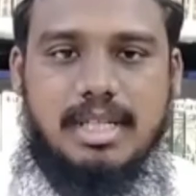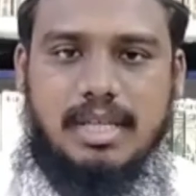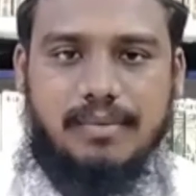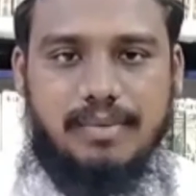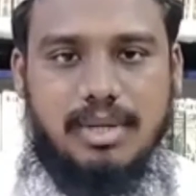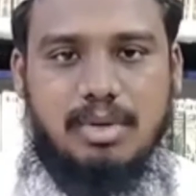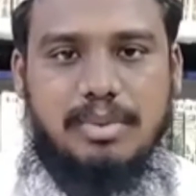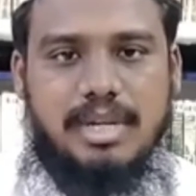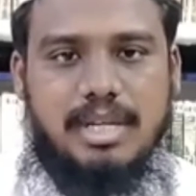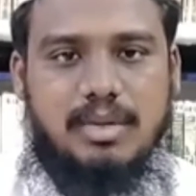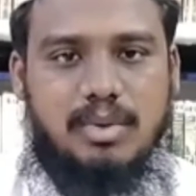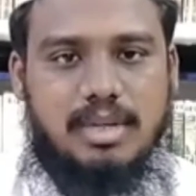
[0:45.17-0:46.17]
எவ்வளவு
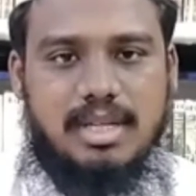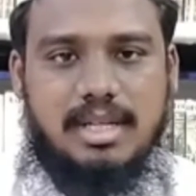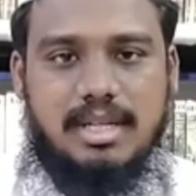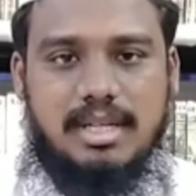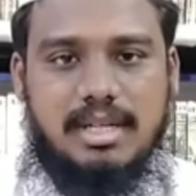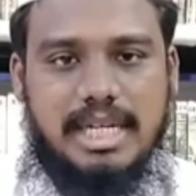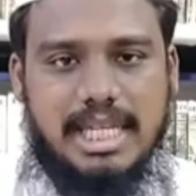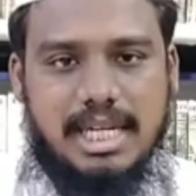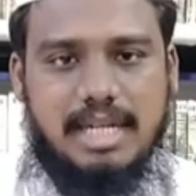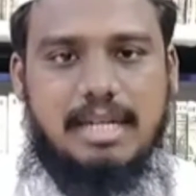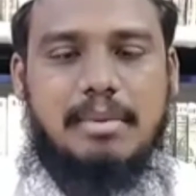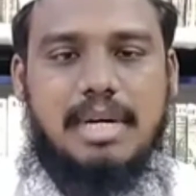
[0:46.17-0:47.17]
பெரிய ஒரு
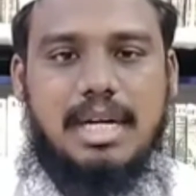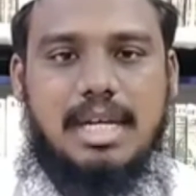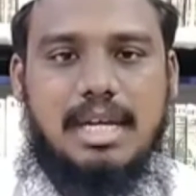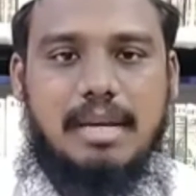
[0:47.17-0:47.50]
நெருக்கமான